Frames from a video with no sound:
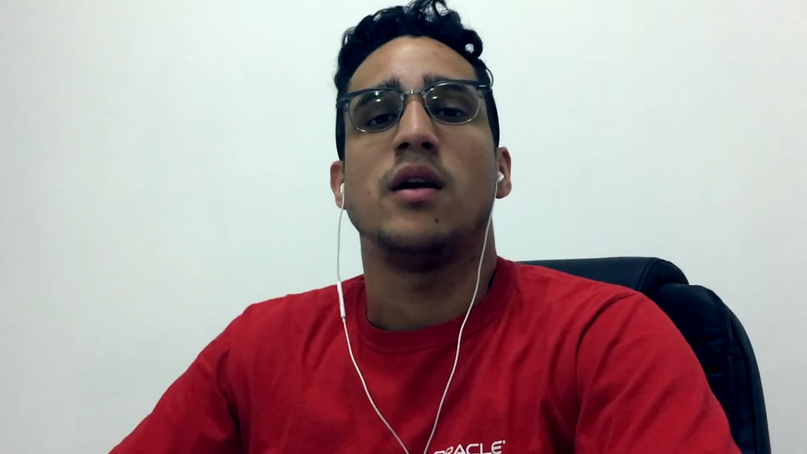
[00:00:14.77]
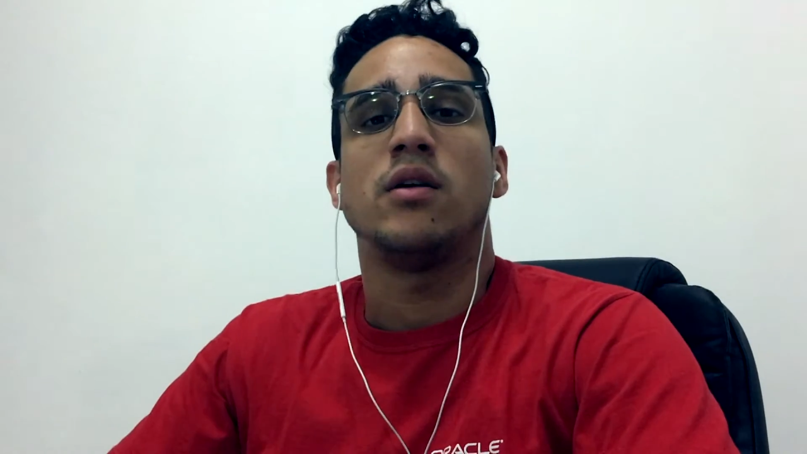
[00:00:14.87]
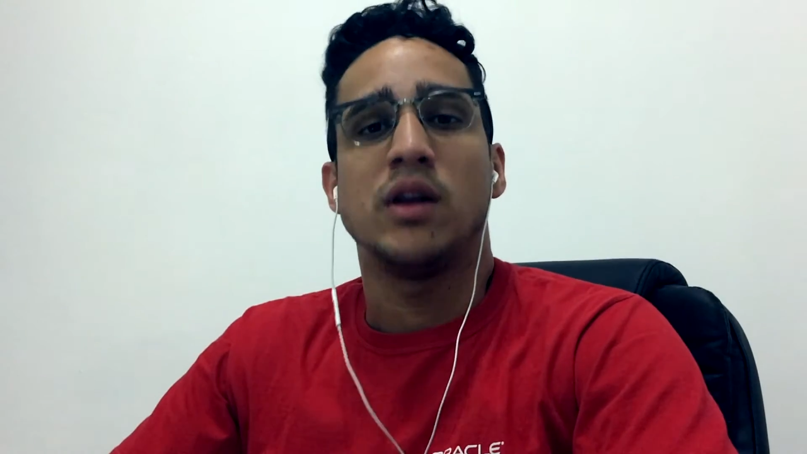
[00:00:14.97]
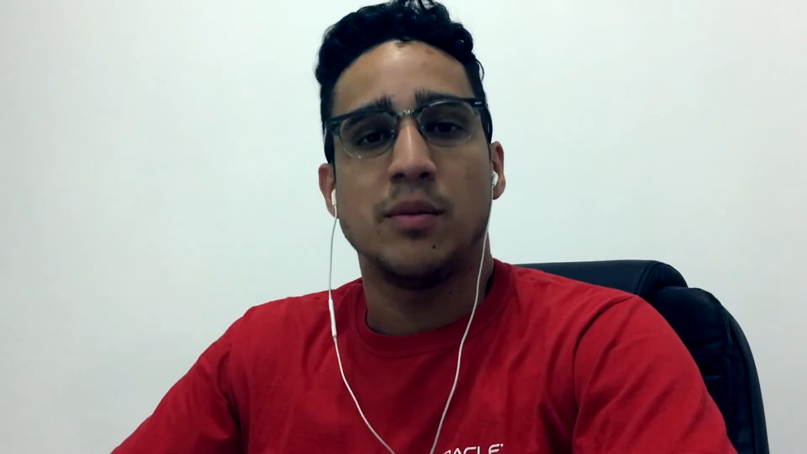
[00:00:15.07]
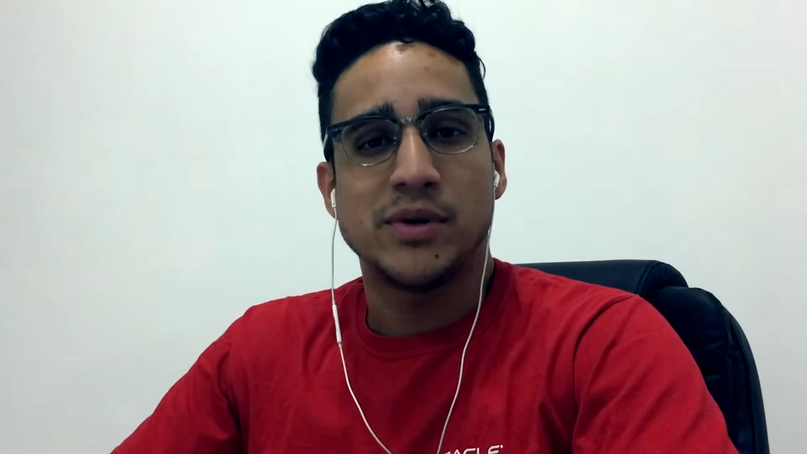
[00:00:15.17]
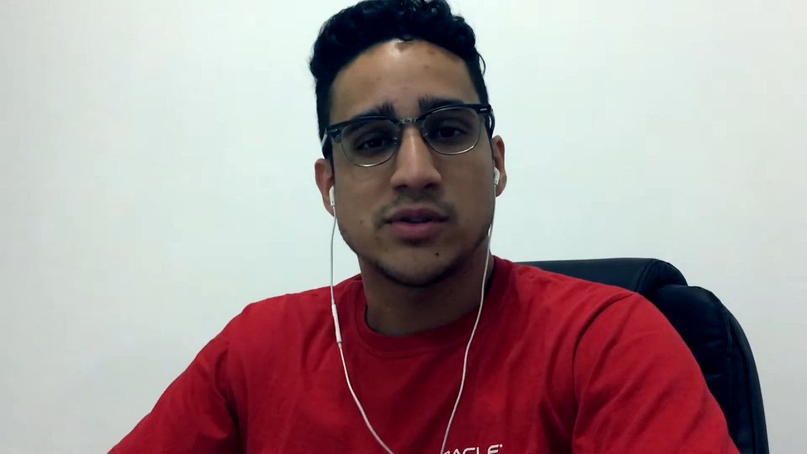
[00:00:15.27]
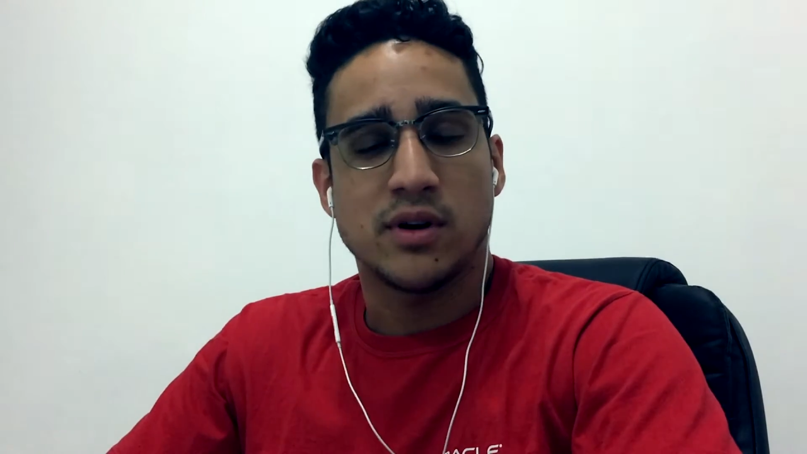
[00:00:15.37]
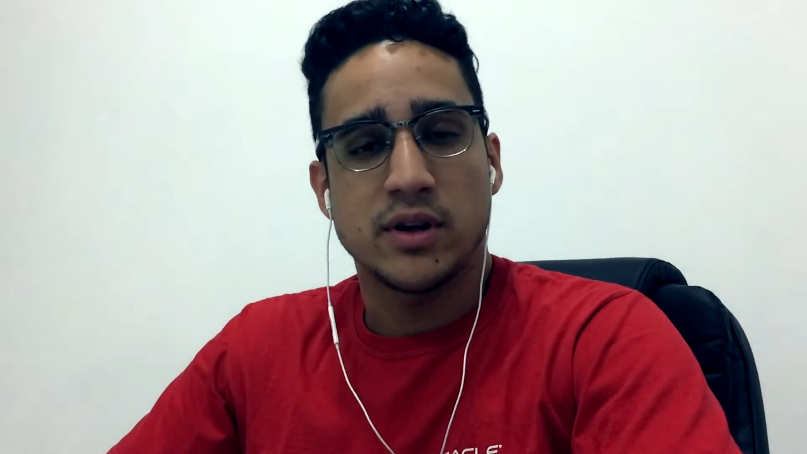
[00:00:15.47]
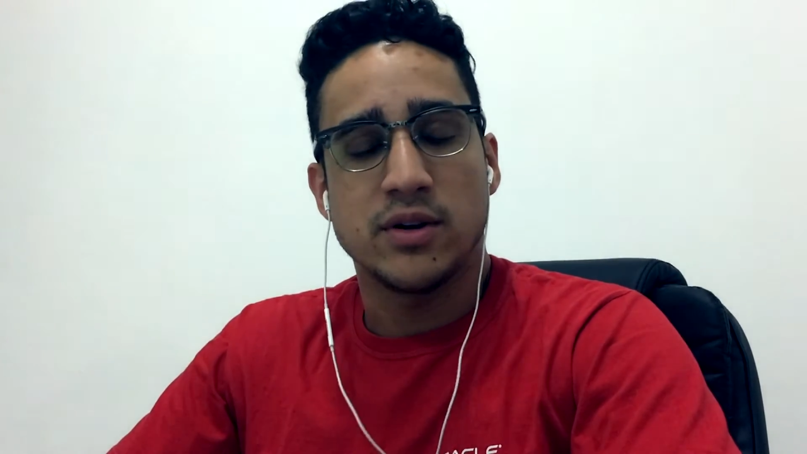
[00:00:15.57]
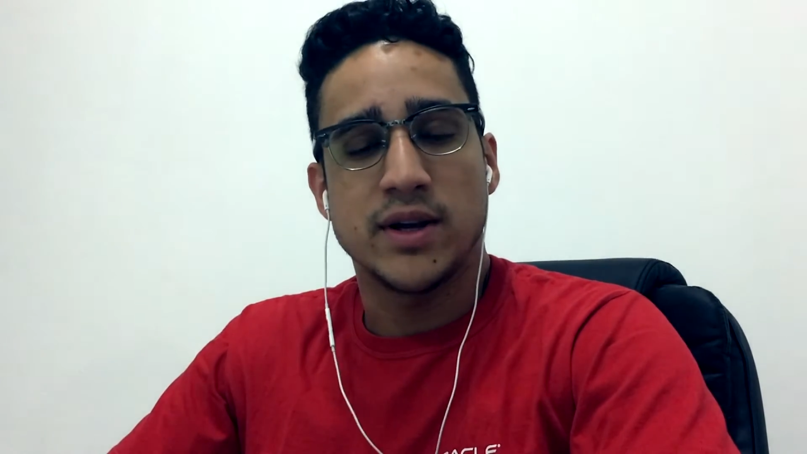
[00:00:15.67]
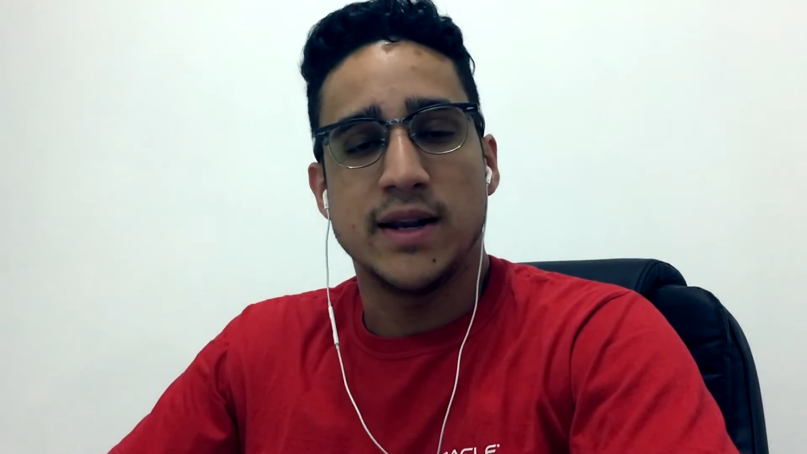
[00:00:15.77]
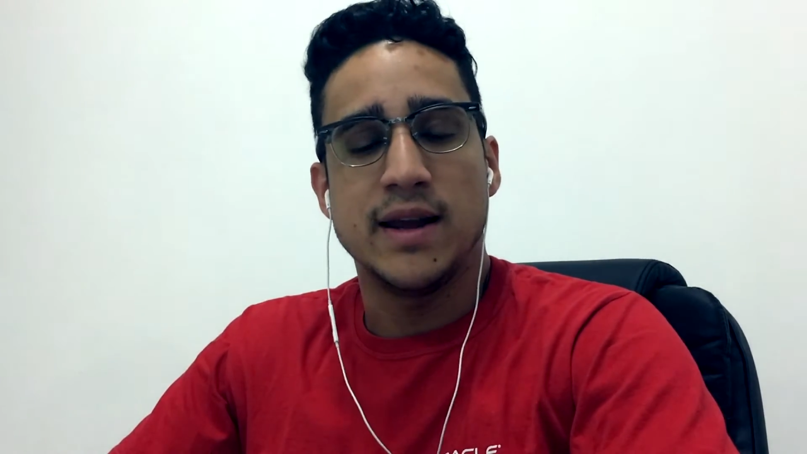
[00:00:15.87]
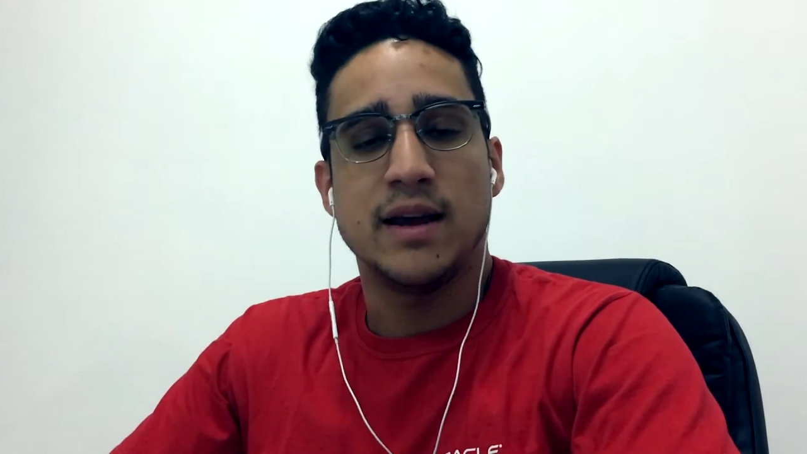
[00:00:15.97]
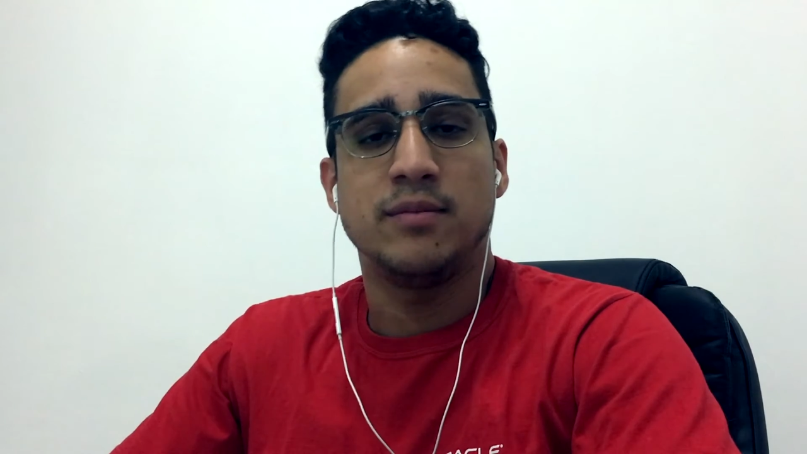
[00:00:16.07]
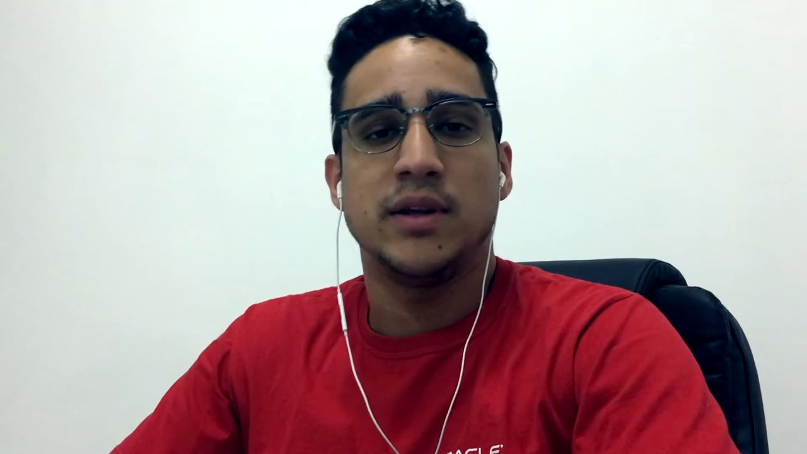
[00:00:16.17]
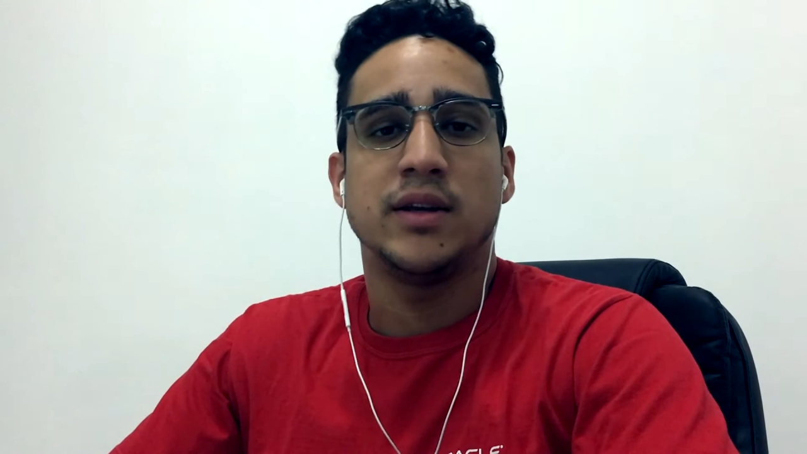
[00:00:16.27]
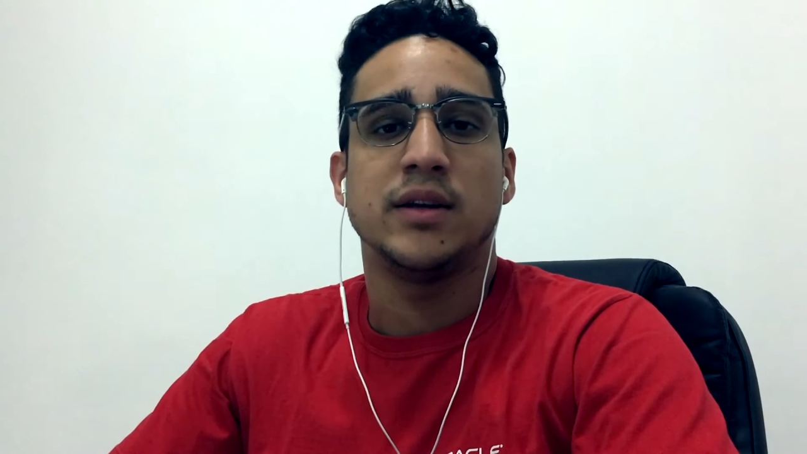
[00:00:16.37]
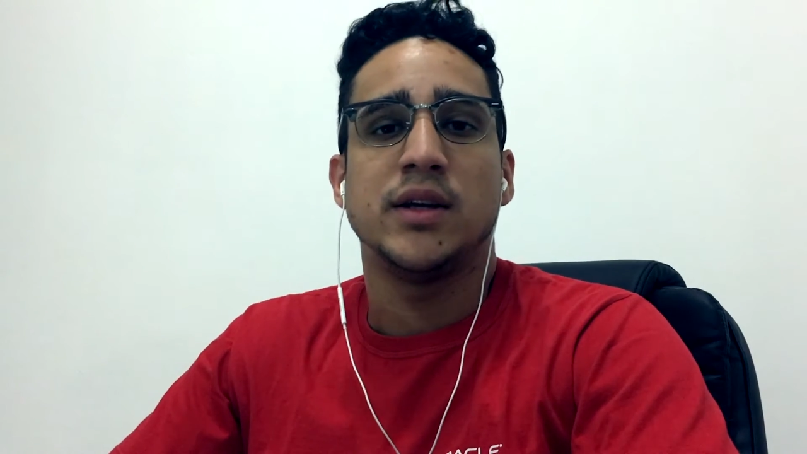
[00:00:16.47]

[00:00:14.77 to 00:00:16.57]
Olá pessoal, aqui é o Guilherme.